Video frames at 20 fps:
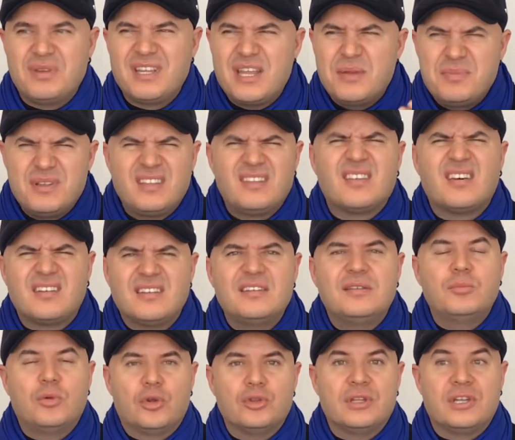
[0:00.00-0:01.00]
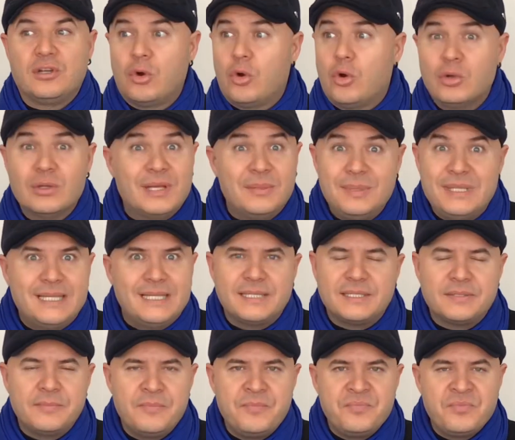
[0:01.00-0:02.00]
Birebir tanıdım onları.
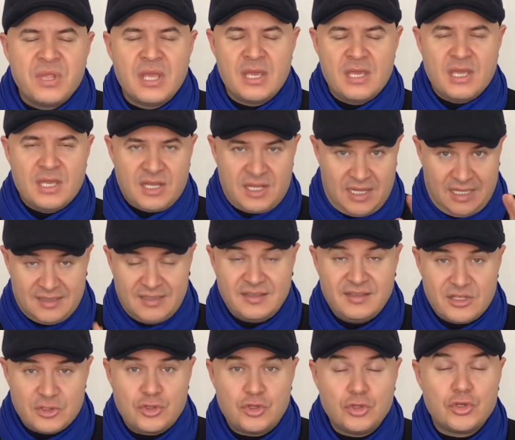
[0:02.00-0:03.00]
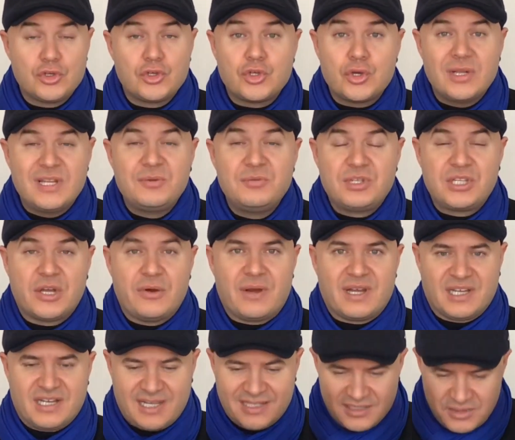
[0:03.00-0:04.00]
Olabilir. Kadında çünkü şöyle bir şey
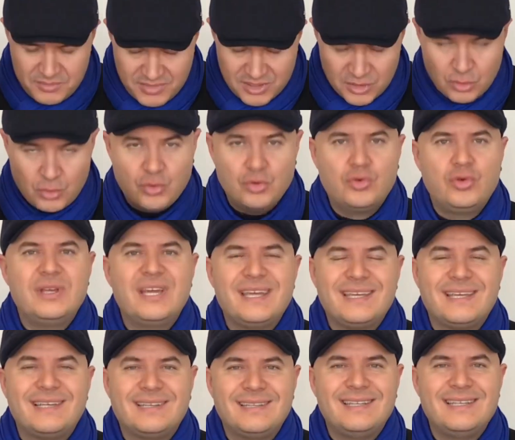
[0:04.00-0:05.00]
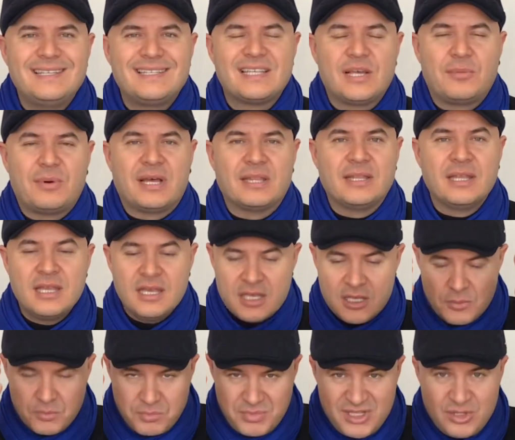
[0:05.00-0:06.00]
var. Kadın bir duyguya girdiği zaman
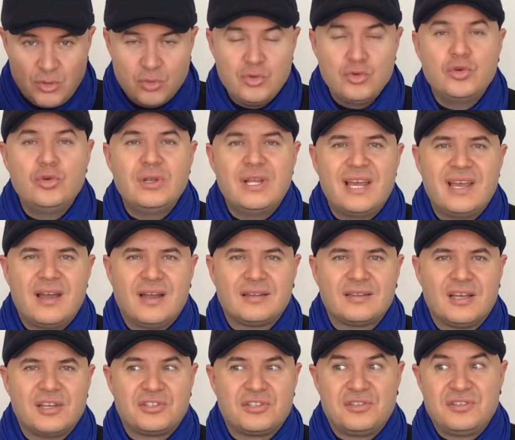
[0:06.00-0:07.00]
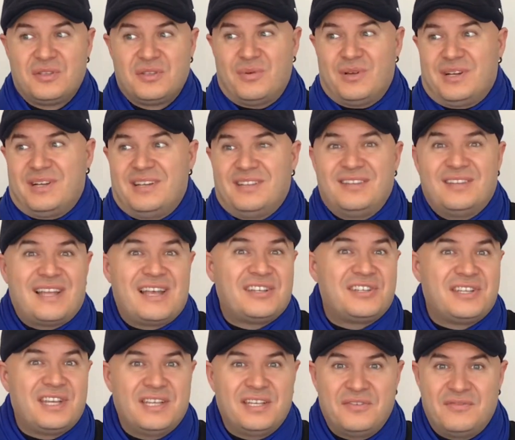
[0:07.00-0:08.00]
bir duyguyla yaklaştığı zaman kadın her
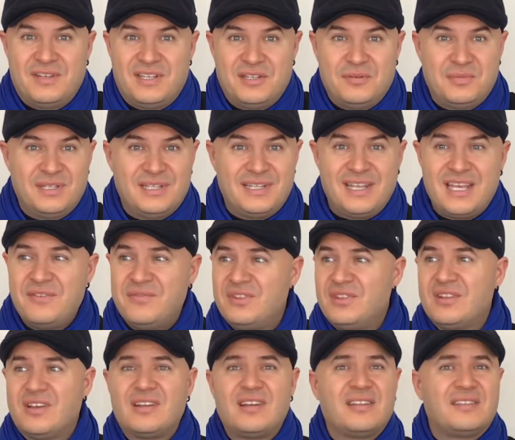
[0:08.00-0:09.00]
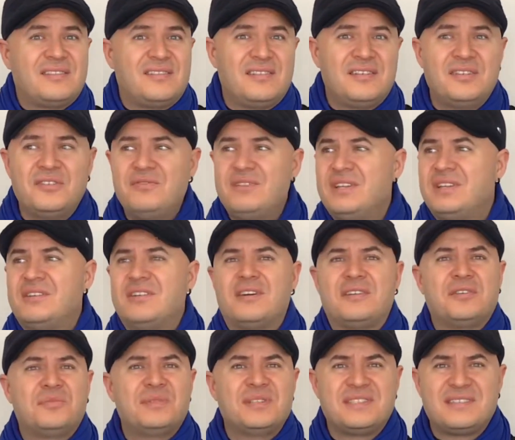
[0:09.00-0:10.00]
şeyini verebilir. Evin anahtarını verir,
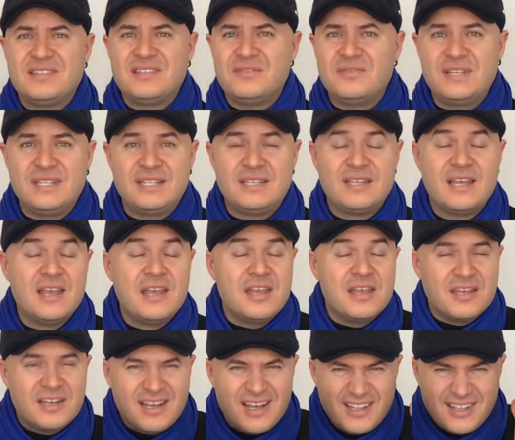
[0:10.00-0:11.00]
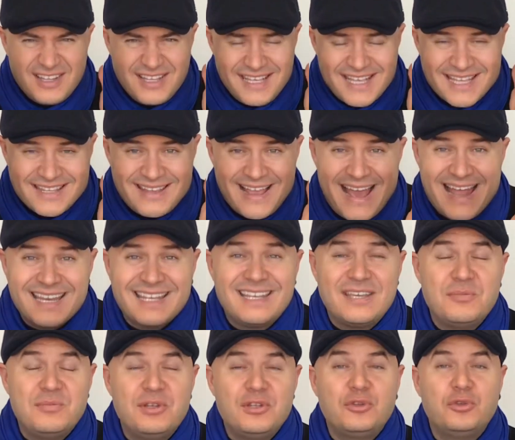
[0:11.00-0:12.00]
arabasını verir. Kadın yeter
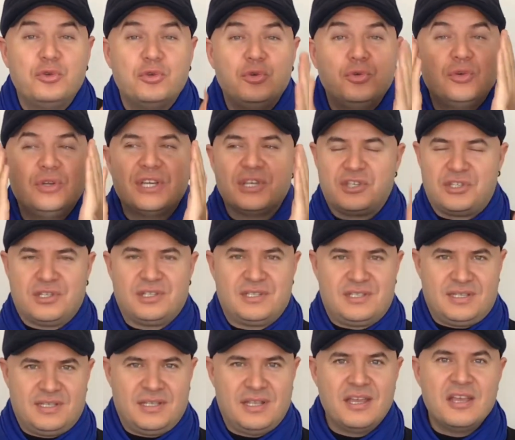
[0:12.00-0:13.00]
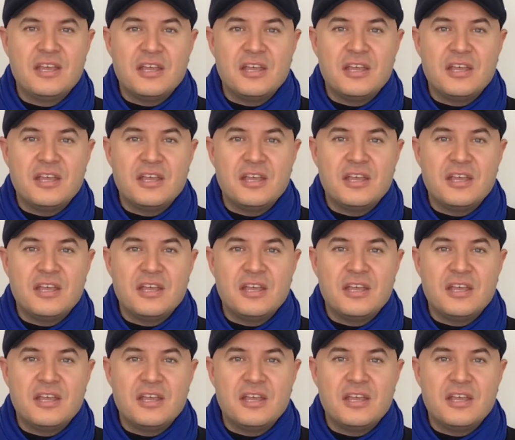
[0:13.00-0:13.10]
ki bir duygu yaşasın.